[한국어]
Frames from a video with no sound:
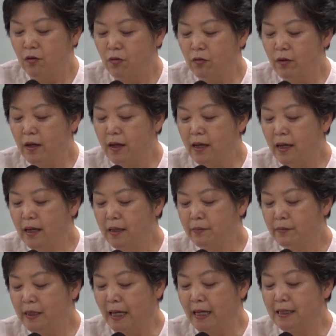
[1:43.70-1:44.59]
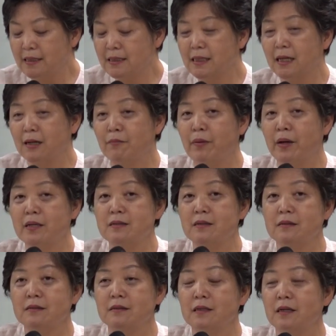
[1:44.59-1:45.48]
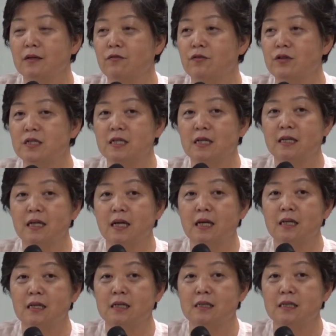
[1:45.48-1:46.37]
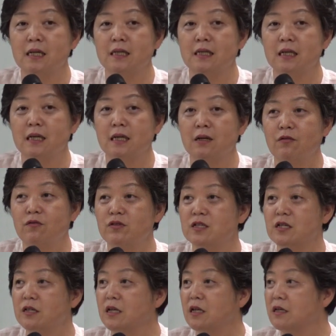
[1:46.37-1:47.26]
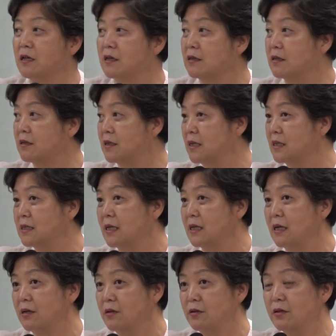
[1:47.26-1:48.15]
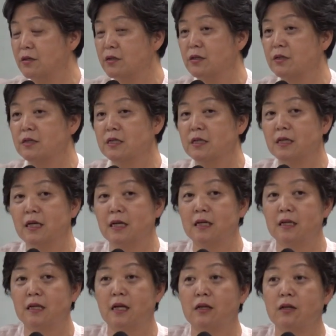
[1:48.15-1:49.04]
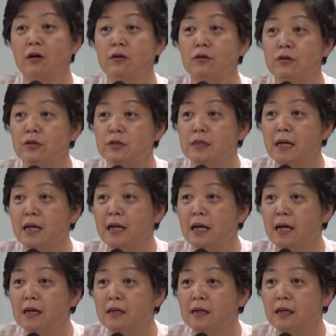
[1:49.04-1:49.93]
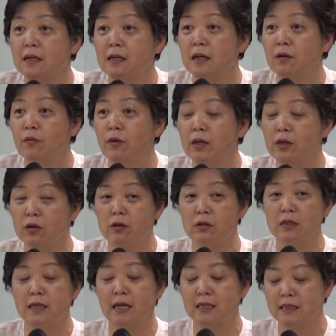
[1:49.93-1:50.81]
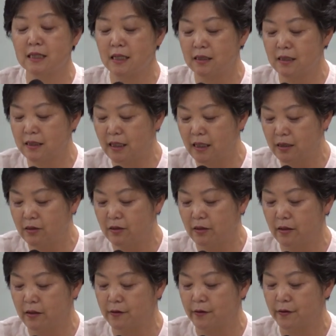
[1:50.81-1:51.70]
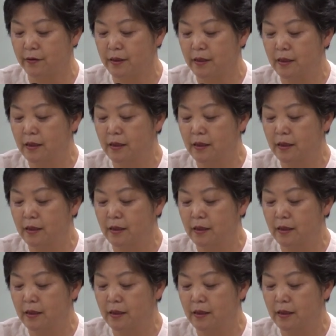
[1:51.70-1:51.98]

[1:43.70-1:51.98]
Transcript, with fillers: 왜 다른 사람 백성들의 윗자리에 있는 자들이 위정이 덕 그랬잖아요. 그죠? 정치를 하는데 덕으로 써라 그런데 왜 덕을 닦지 않느냐 이거예요.